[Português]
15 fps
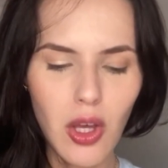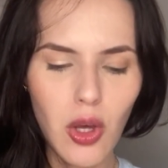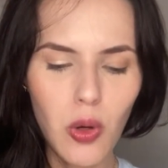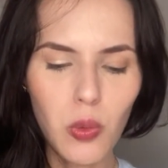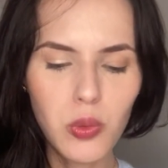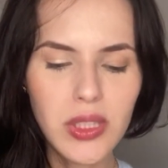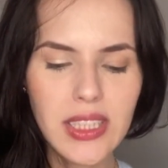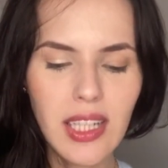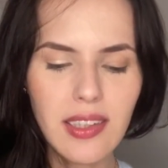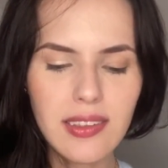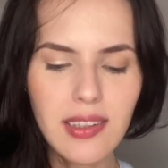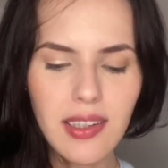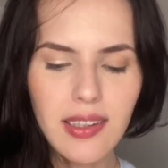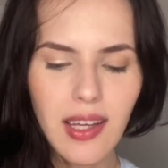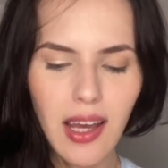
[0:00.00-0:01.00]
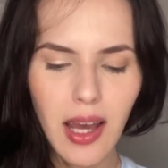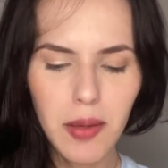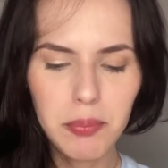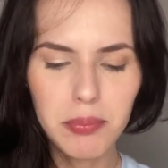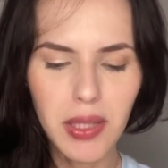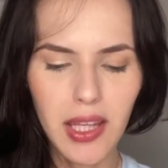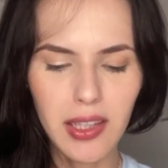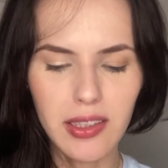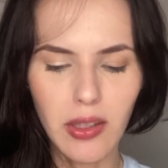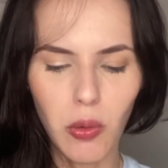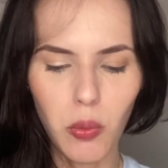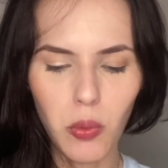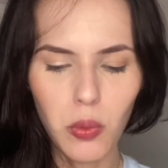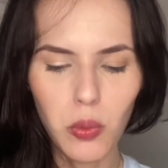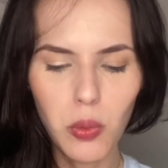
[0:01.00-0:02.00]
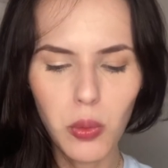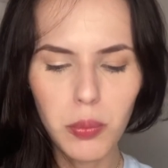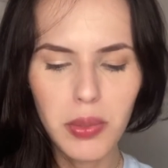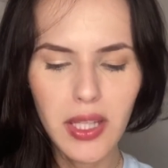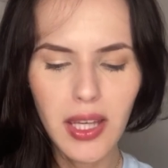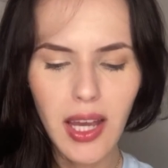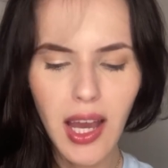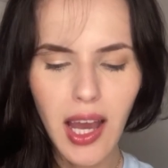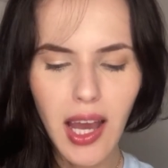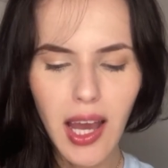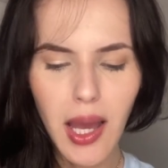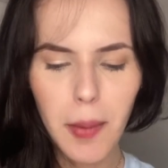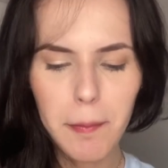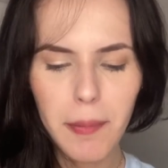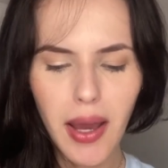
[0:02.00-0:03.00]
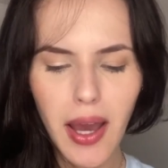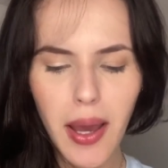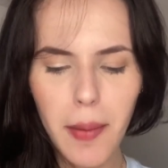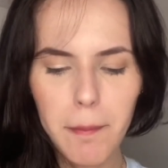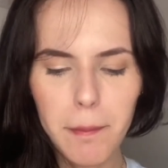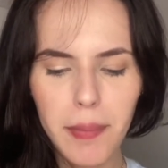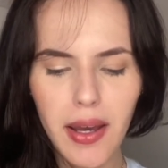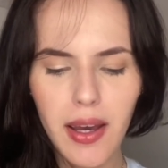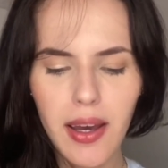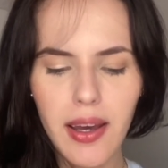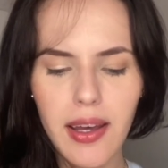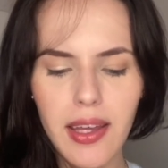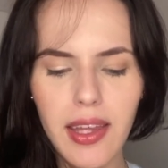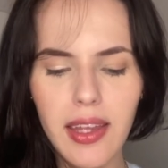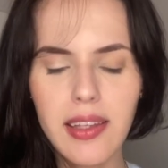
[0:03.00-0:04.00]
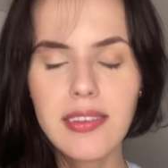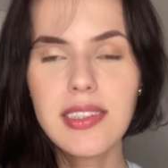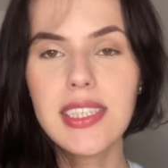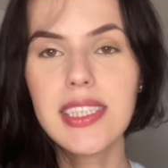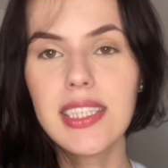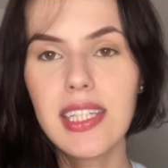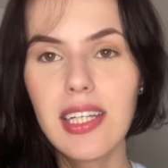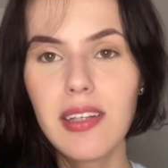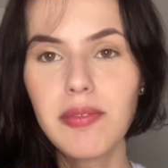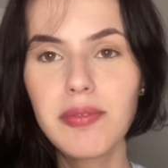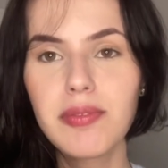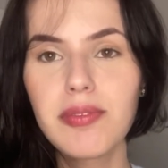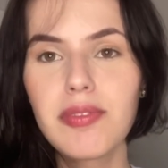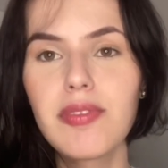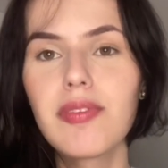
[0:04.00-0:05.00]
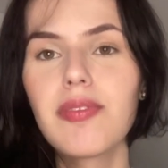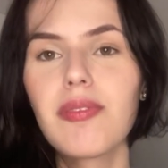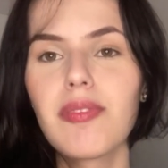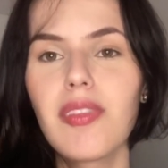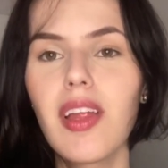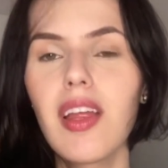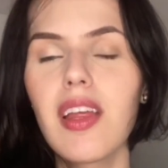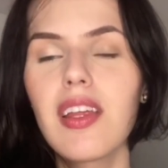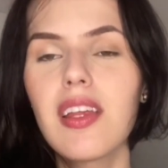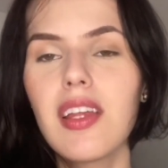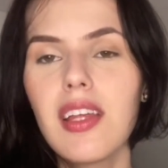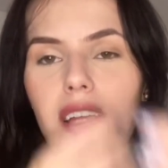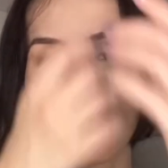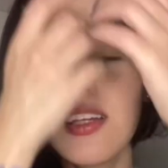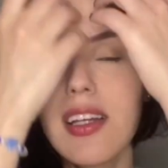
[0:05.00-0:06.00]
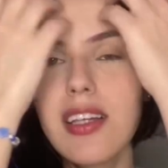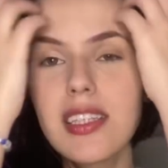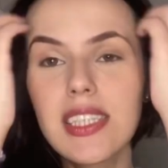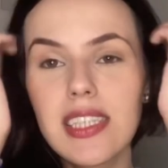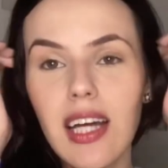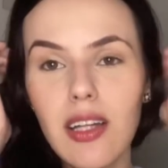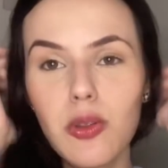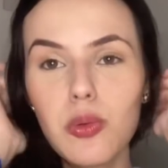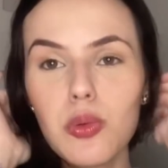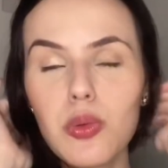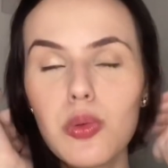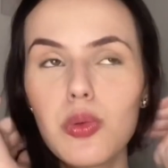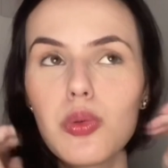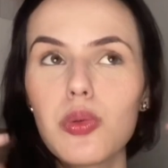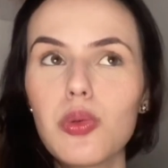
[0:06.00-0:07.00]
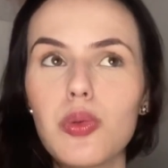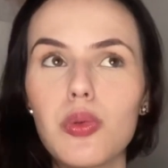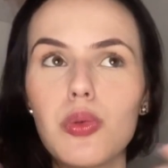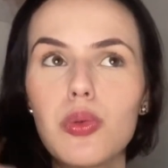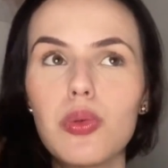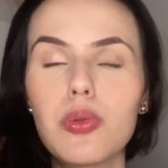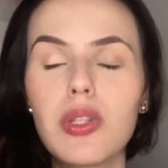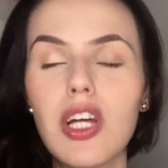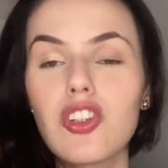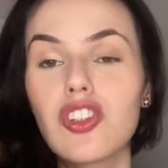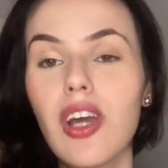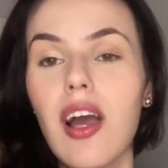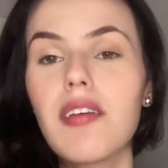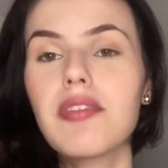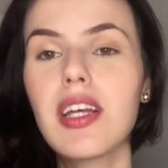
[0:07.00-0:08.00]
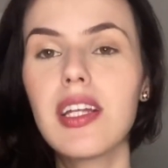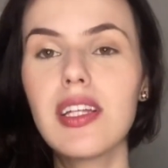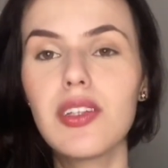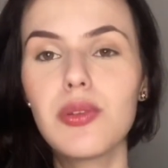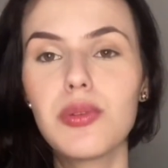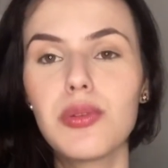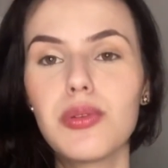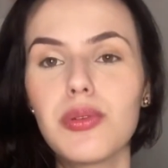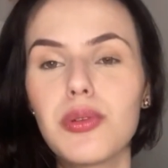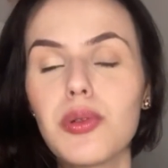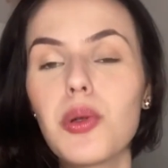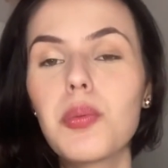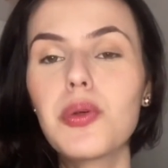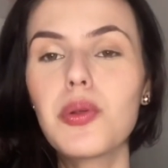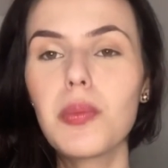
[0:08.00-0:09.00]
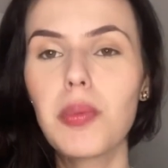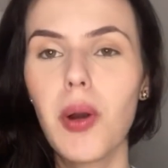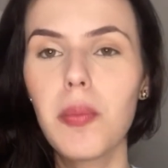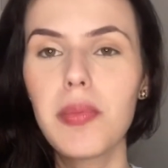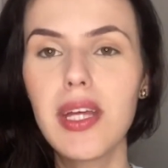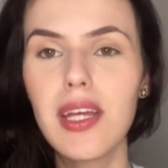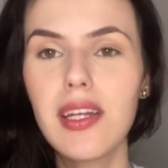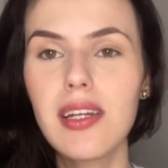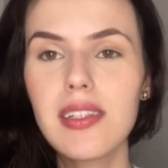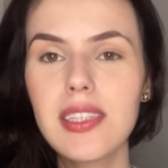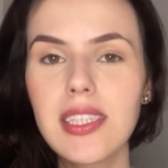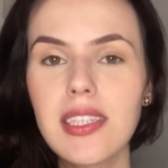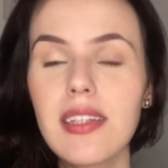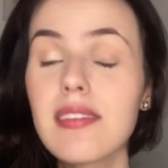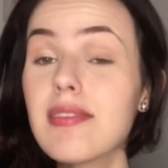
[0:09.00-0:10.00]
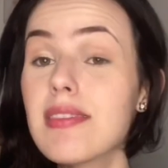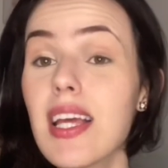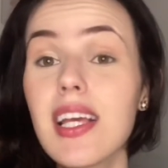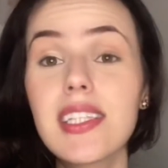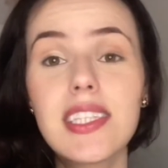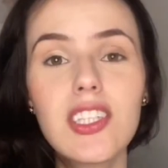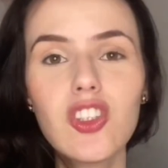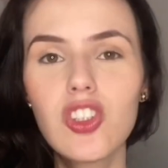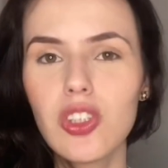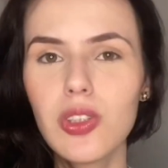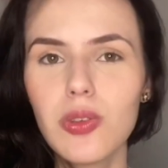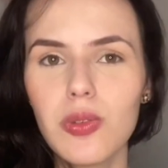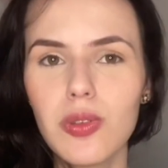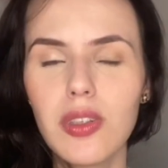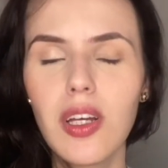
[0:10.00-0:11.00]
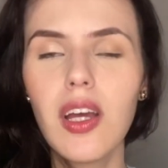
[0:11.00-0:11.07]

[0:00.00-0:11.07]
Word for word: o Santana AP, que é o clube amapaense, que está no, na chave ali no grupo do Palmeiras, desistiu.